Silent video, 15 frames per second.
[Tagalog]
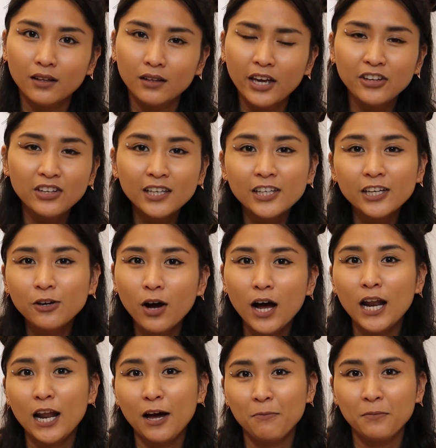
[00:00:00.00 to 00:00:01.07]
Ngayon, hindi ko
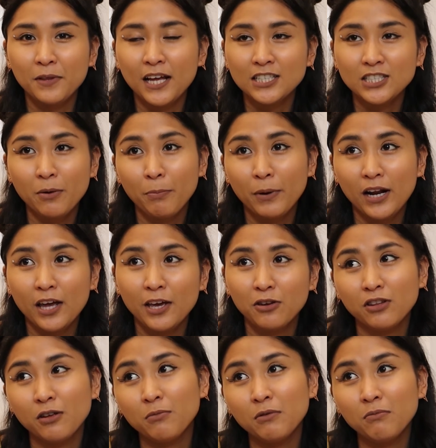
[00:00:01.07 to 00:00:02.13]
alam na siya pala
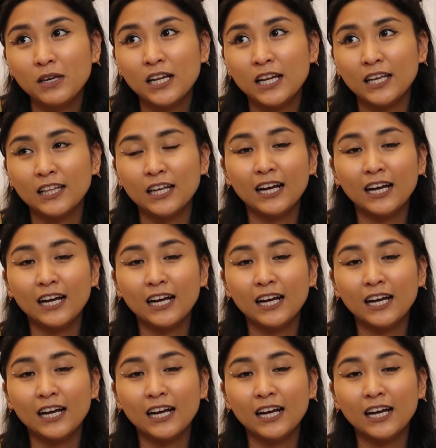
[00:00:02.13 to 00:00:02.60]
yung namimili